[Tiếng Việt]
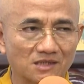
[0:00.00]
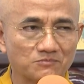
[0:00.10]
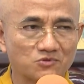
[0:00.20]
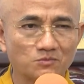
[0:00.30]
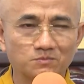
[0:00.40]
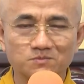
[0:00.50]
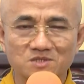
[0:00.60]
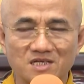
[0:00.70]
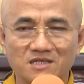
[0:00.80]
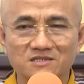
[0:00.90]
mà phải tự tu
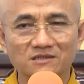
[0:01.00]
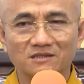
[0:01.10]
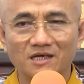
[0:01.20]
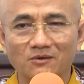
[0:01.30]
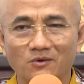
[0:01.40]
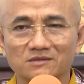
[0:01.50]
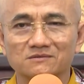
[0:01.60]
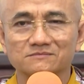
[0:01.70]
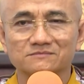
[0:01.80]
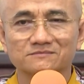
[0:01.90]
dưỡng, thực hành
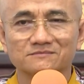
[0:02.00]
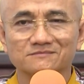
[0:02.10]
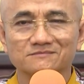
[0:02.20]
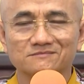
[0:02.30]
giáo lý đúng đắn